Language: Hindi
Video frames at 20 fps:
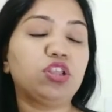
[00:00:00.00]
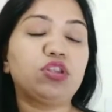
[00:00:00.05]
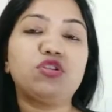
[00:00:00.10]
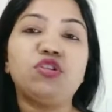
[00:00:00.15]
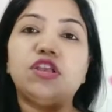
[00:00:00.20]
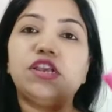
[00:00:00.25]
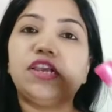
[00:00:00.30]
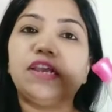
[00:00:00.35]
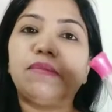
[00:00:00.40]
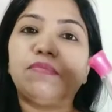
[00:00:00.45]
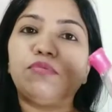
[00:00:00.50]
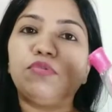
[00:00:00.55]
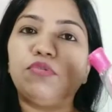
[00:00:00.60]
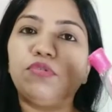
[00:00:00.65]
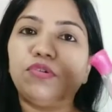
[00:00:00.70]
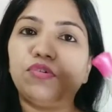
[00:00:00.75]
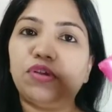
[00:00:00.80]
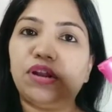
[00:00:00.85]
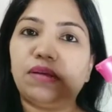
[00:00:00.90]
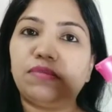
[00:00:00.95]
तो देखिए आपको
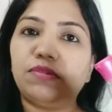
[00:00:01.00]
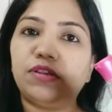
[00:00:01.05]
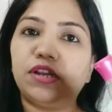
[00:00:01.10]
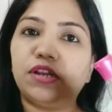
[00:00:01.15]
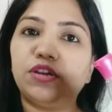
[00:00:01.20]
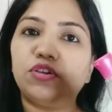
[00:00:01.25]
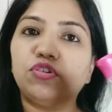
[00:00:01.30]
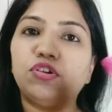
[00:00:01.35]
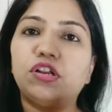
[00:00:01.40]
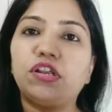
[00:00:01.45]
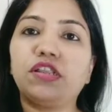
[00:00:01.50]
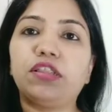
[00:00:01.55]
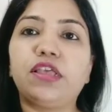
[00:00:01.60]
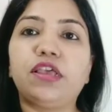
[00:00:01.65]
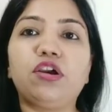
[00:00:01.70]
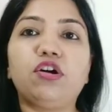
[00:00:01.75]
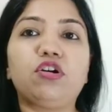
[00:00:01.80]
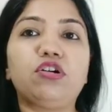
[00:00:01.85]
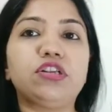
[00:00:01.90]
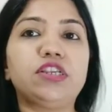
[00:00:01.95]
गुलाब जल की जरूरत
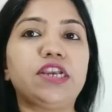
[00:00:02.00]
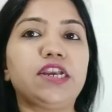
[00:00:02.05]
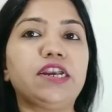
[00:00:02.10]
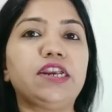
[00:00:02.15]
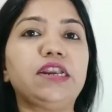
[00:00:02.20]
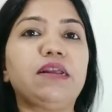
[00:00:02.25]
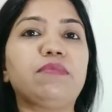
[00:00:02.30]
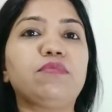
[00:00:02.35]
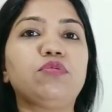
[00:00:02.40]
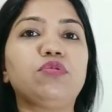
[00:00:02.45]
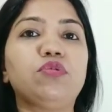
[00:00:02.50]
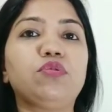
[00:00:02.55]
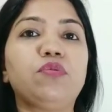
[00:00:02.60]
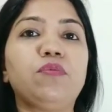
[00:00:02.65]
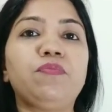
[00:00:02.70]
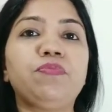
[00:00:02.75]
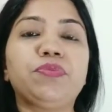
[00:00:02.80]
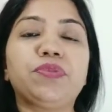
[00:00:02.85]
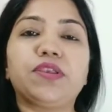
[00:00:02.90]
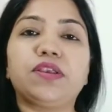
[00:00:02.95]
है और सेकंड
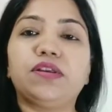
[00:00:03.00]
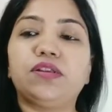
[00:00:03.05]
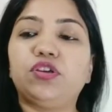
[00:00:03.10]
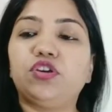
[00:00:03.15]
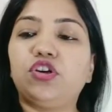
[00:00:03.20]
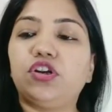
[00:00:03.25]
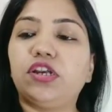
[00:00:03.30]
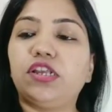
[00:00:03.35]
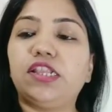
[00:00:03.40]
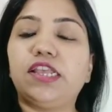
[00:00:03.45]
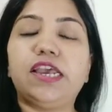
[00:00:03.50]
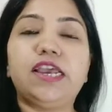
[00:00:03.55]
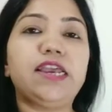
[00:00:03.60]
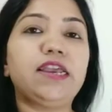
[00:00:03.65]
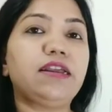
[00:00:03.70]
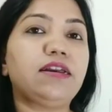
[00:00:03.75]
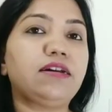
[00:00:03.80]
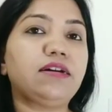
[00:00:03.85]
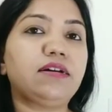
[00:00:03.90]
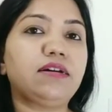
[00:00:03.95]
आपको जरूरत
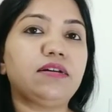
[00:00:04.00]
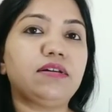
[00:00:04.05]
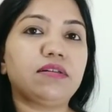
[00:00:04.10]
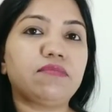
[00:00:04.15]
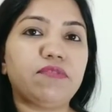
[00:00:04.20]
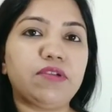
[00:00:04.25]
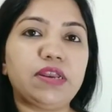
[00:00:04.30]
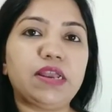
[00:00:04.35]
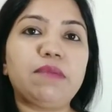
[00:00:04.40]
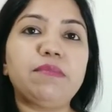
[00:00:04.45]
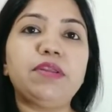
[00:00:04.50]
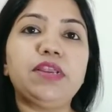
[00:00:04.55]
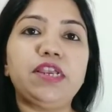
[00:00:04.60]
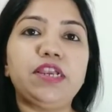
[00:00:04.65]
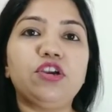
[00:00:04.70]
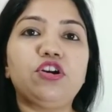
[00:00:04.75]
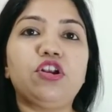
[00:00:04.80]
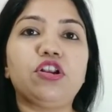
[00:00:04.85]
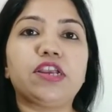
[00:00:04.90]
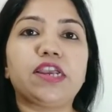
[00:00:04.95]
है विटामिन
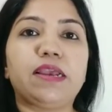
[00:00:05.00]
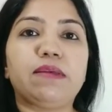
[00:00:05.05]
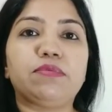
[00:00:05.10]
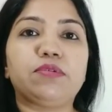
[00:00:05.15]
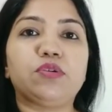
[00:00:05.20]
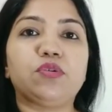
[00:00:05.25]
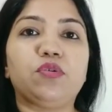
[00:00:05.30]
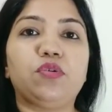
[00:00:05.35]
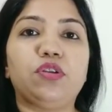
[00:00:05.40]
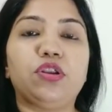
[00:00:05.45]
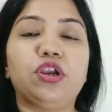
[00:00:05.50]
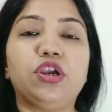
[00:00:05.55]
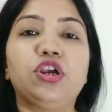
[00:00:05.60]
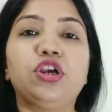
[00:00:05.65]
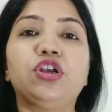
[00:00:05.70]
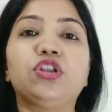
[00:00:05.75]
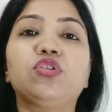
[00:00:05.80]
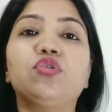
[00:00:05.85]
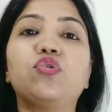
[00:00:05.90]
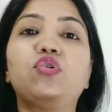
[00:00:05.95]
ई ऑयल कैप्सूल
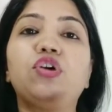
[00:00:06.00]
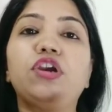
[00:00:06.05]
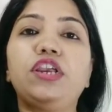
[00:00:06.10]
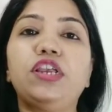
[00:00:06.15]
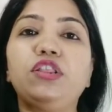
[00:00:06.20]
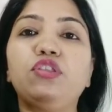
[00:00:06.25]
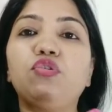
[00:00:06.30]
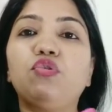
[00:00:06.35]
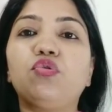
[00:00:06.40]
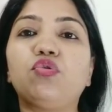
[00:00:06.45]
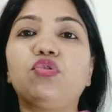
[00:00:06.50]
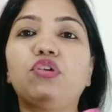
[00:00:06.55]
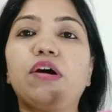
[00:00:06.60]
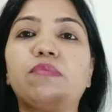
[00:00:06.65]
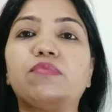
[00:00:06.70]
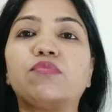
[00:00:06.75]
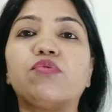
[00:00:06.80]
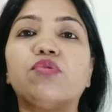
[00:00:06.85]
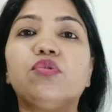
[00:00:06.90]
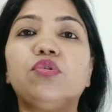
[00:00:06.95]
तो इन दोनों
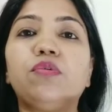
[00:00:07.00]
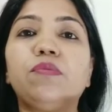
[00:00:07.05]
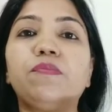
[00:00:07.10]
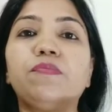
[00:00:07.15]
आपको